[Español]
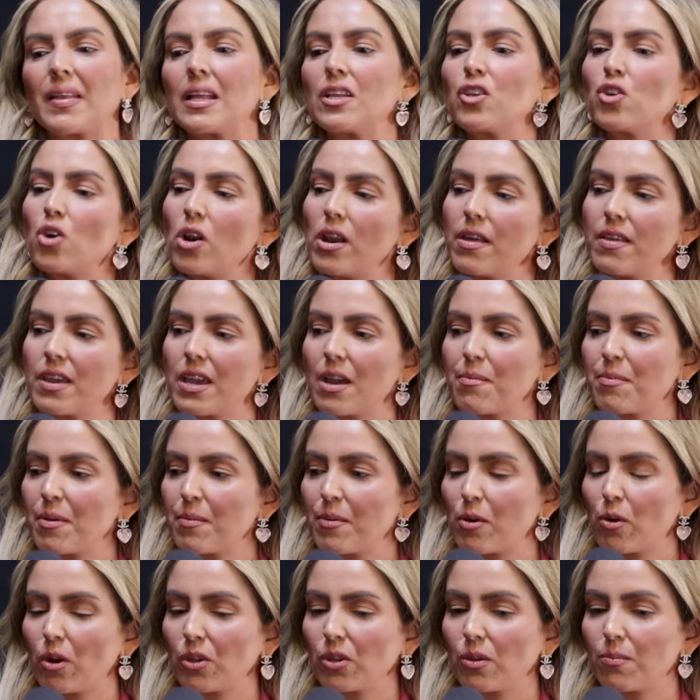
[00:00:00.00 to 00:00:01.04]
Yo le dije a
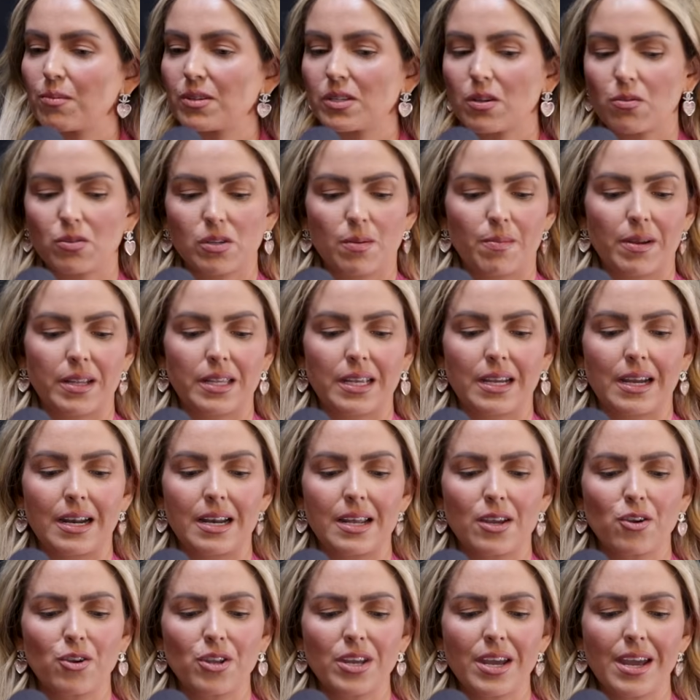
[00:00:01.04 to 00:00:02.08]
Pepe cuando empezamos a platicar,
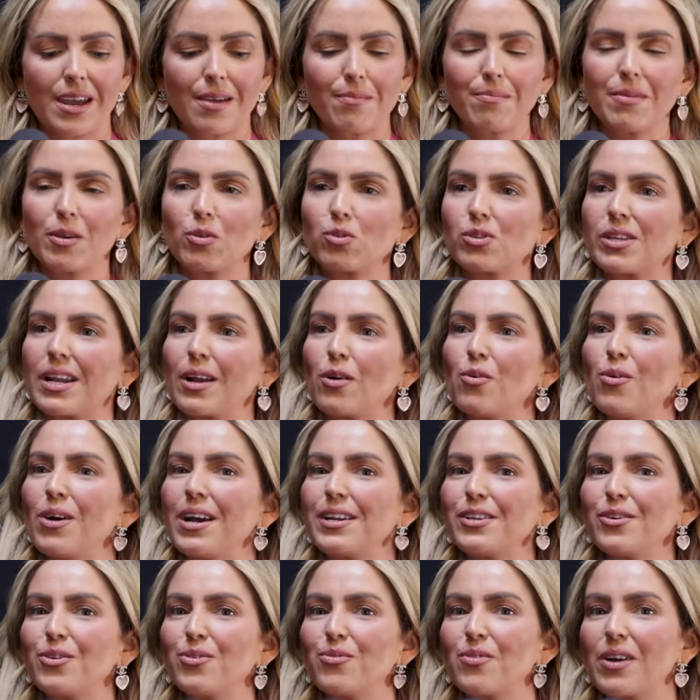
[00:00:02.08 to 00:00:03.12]
le dije, oye, me gustaría
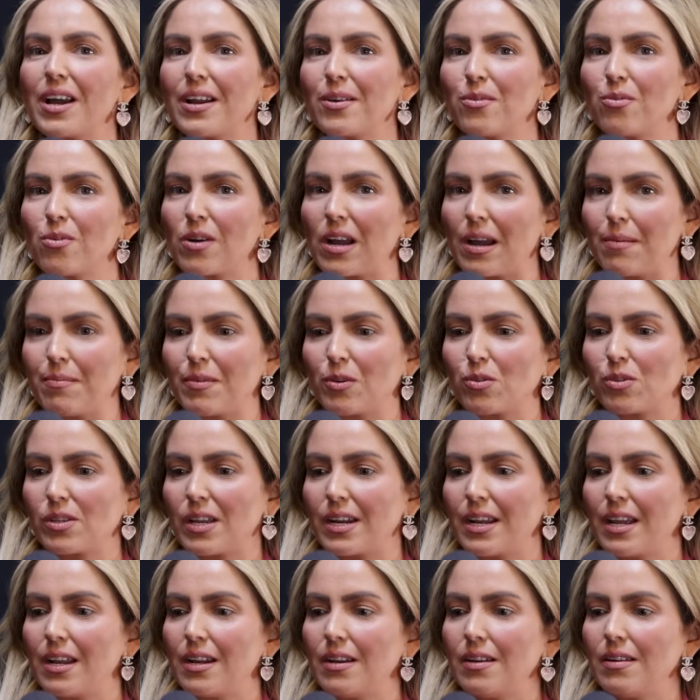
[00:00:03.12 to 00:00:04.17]
jugar yo nunca, nunca, me
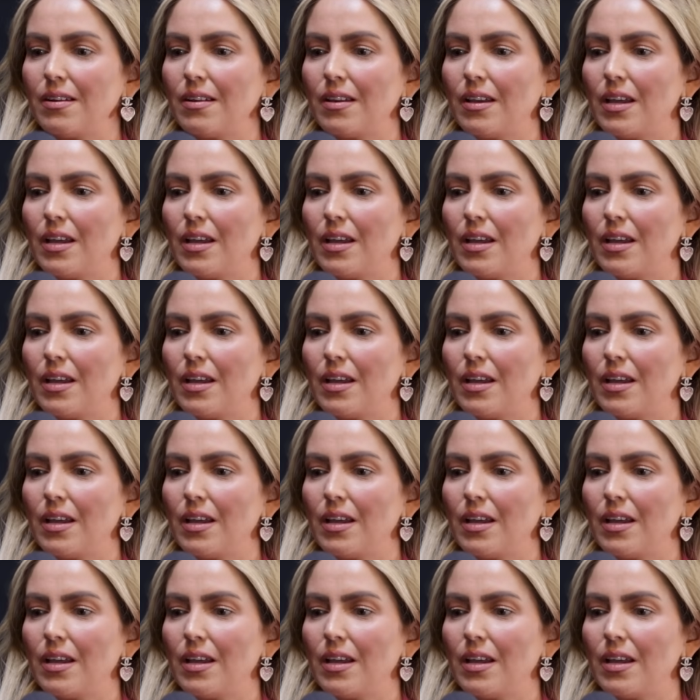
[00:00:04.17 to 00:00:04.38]
gustaría...